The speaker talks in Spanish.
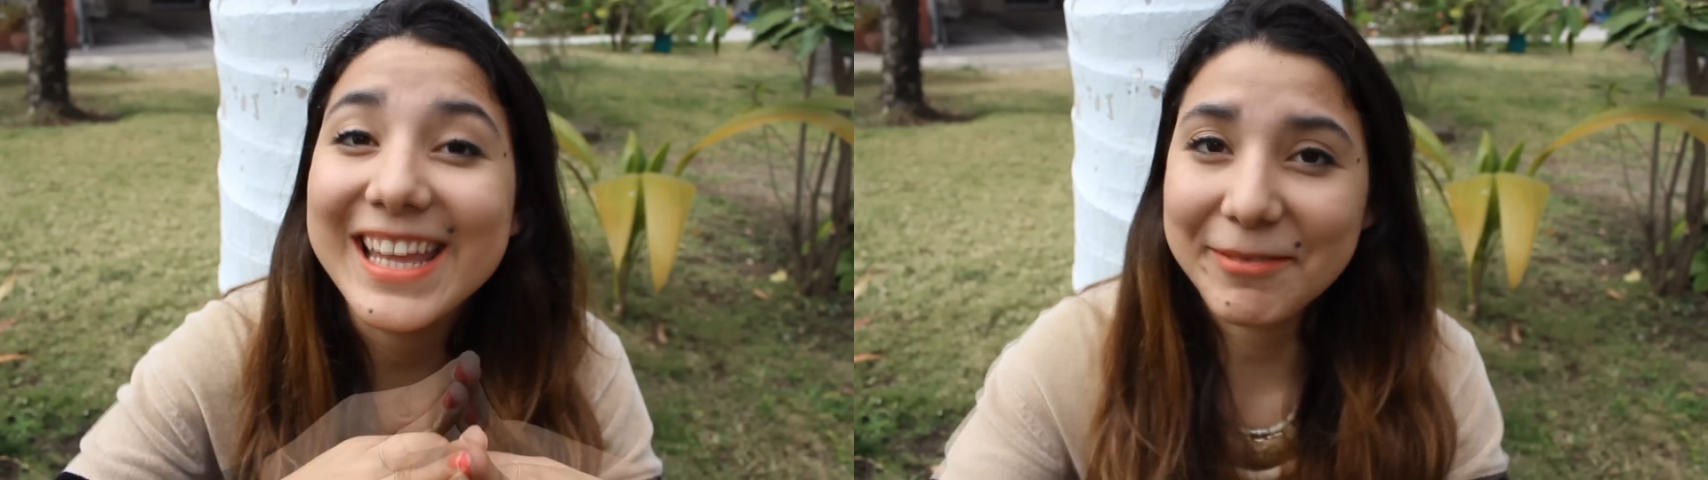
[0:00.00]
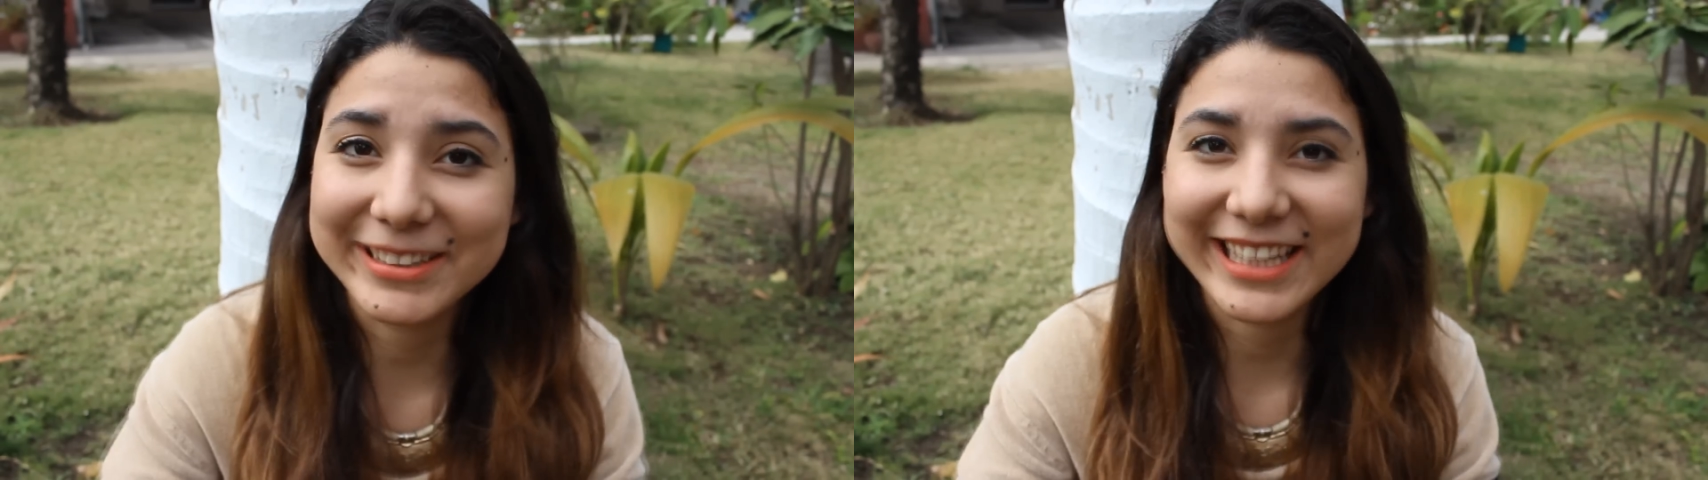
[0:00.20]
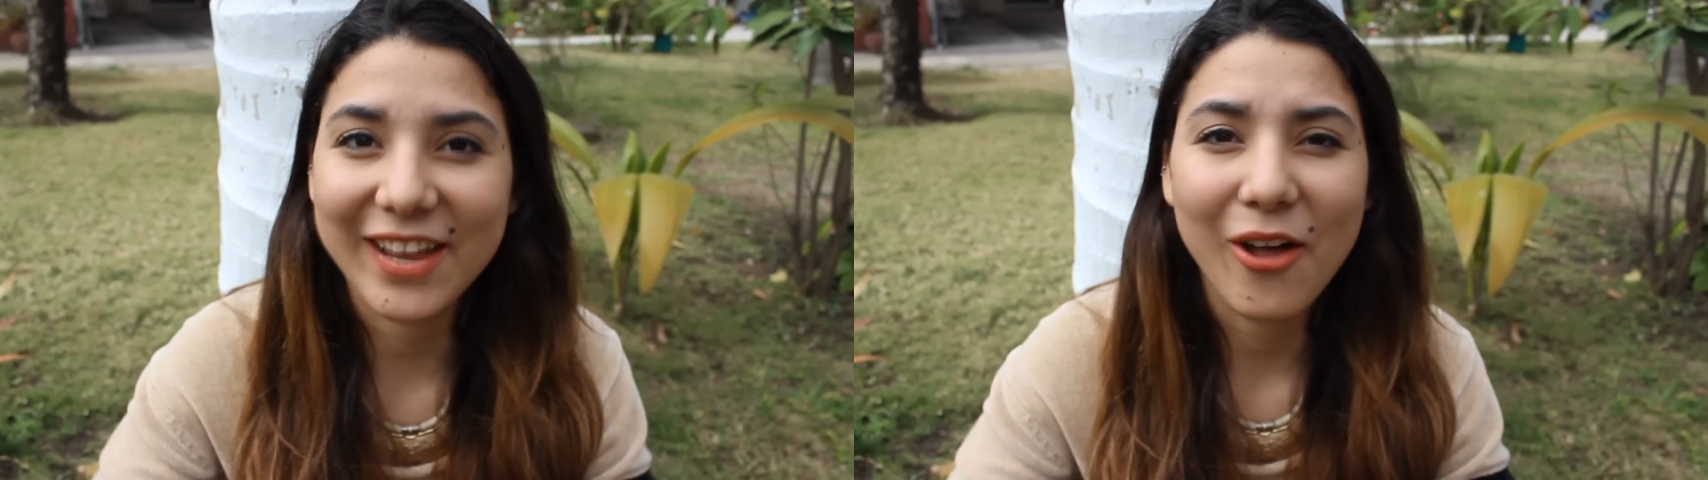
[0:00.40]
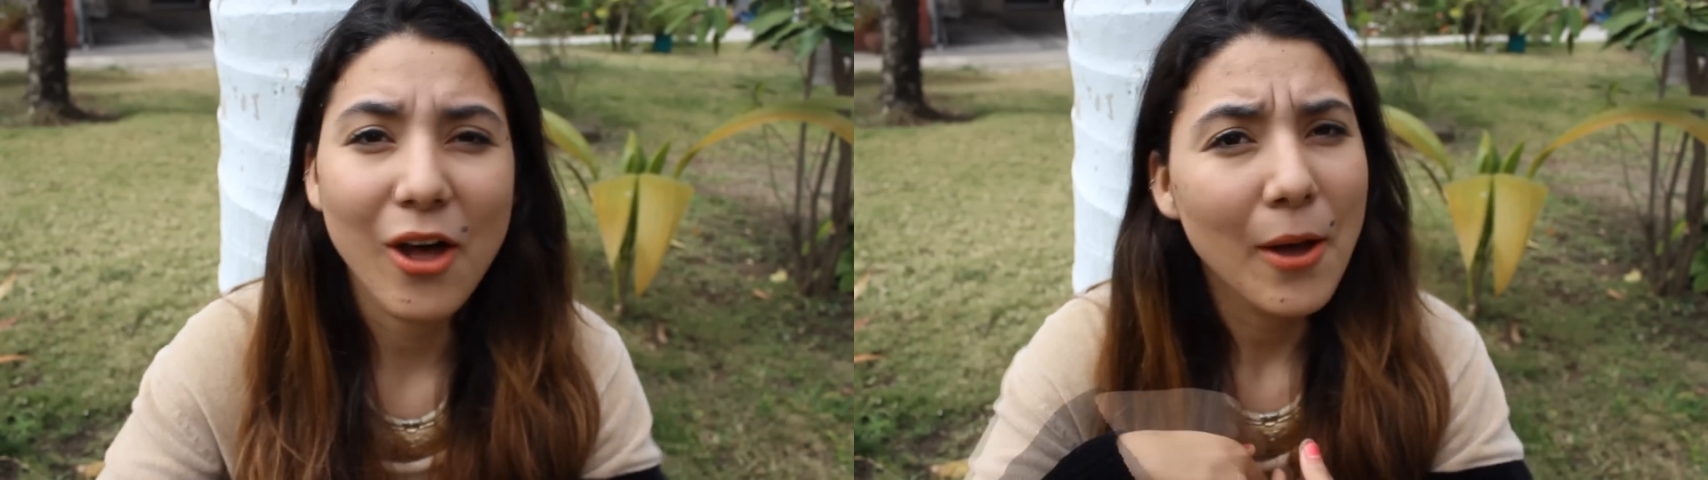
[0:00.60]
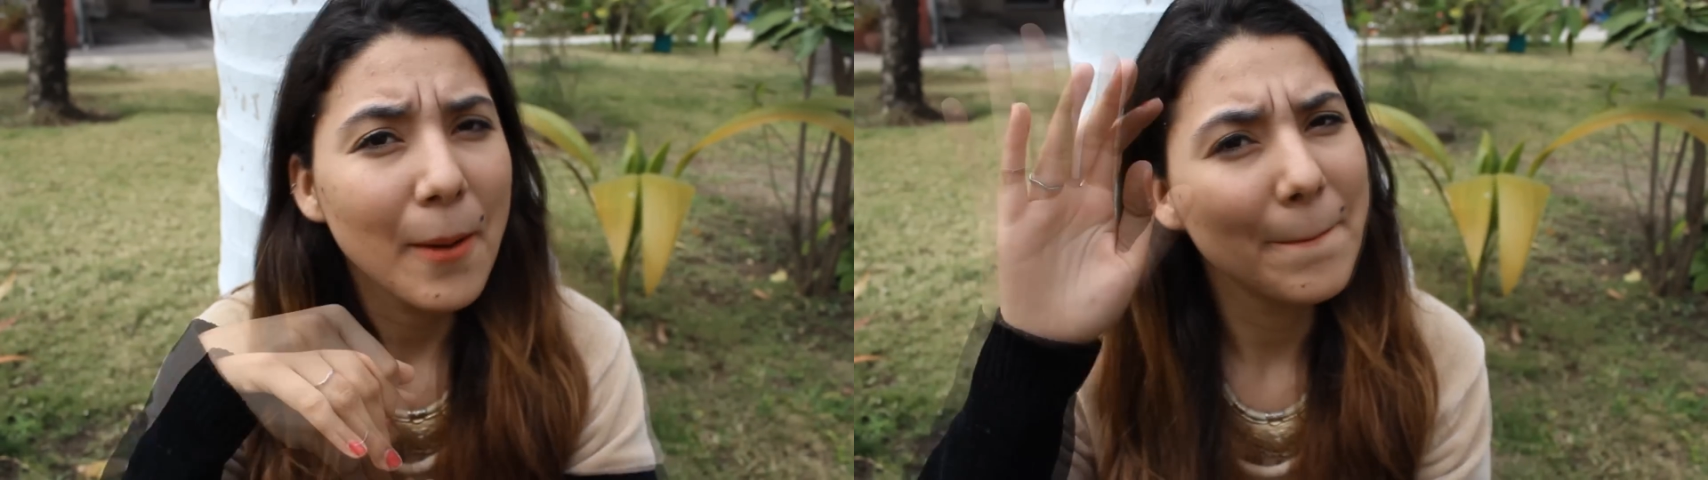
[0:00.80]
demasiado.
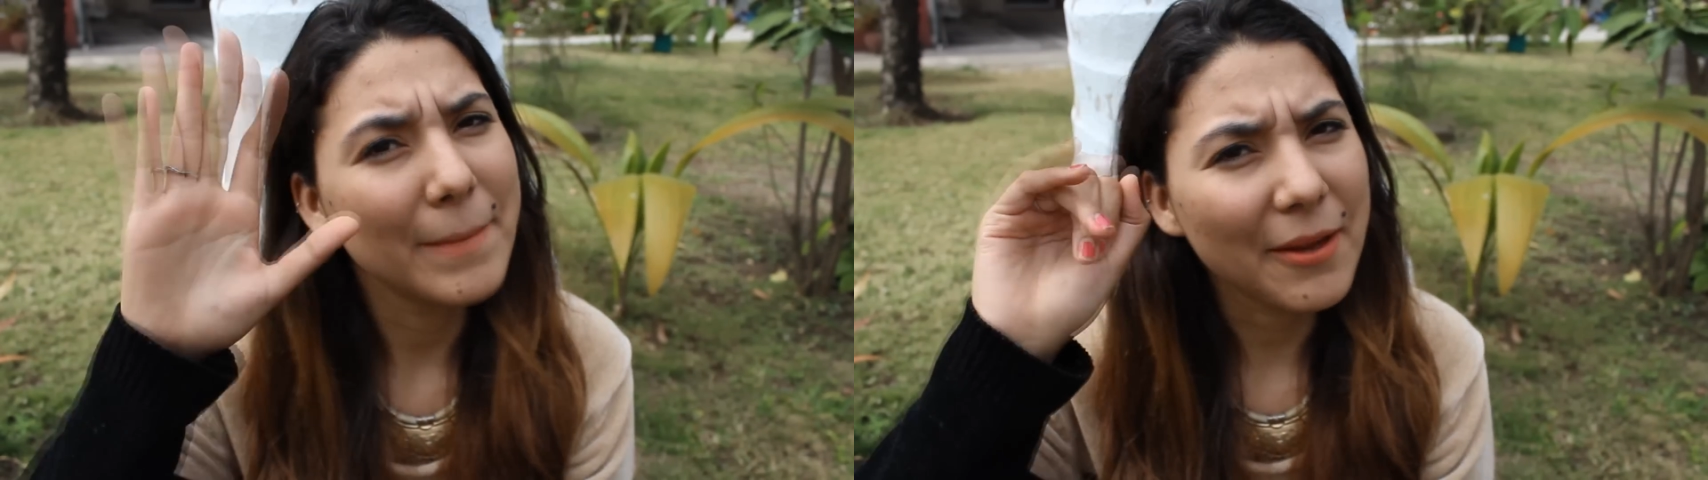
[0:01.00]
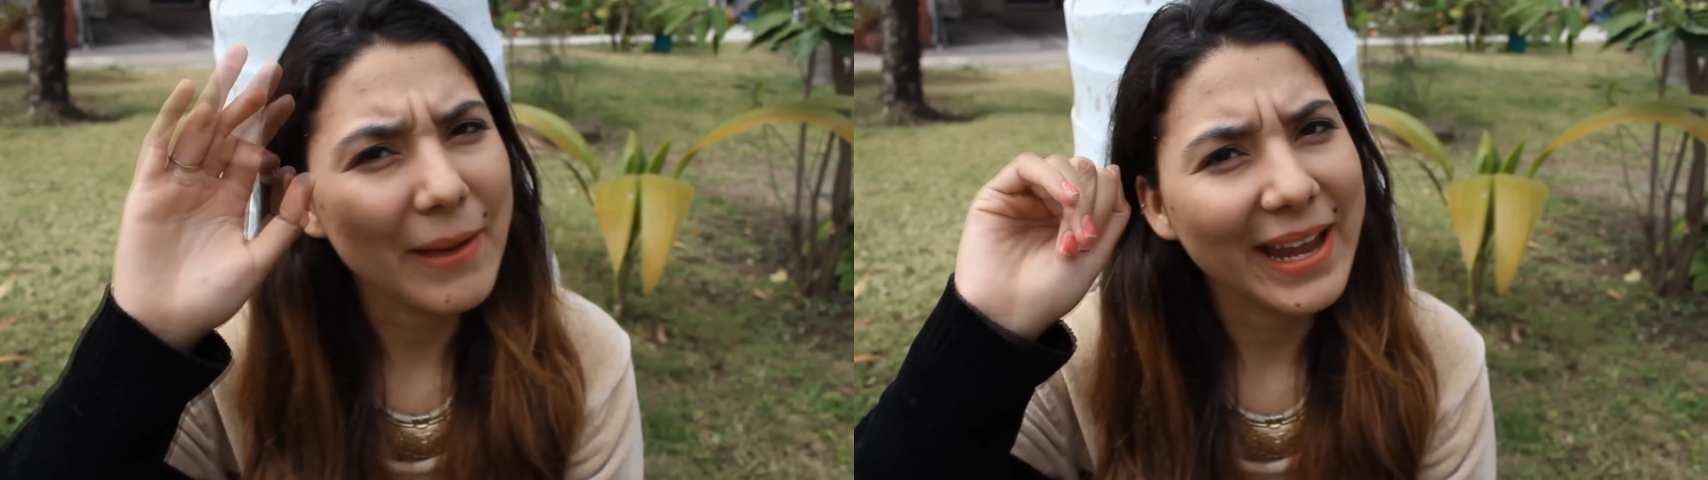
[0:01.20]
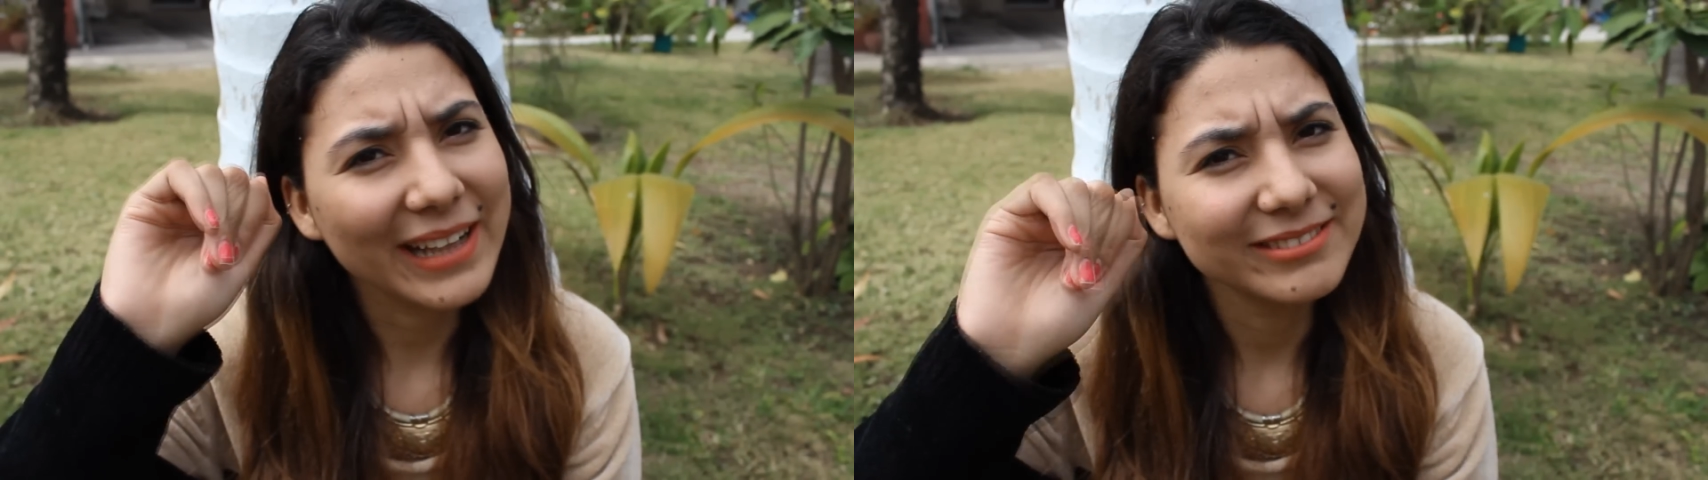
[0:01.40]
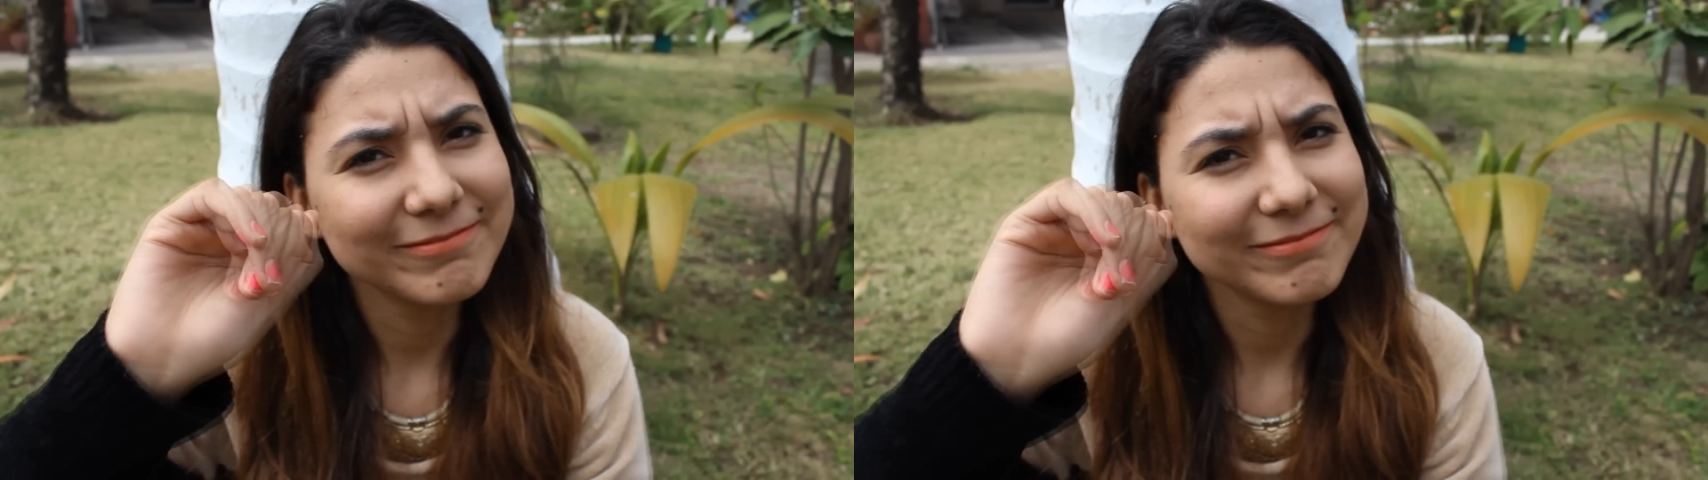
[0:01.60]
Bye, bye.